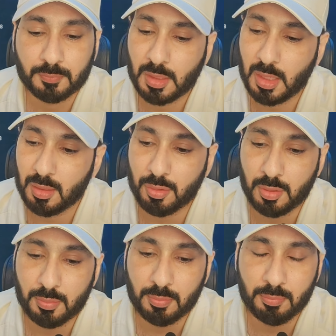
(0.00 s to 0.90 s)
قال اخي
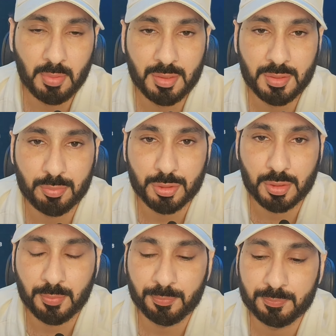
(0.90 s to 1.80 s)
ما عندي
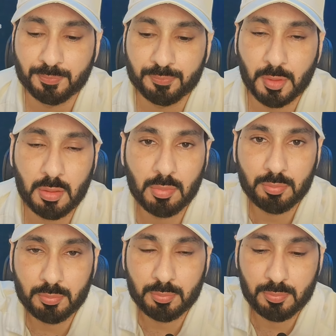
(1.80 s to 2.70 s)
مشكله
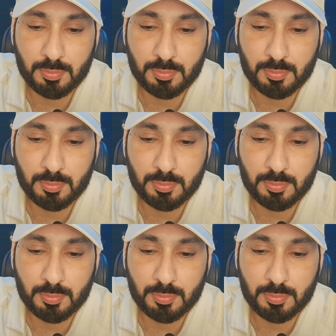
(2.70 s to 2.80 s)
المهم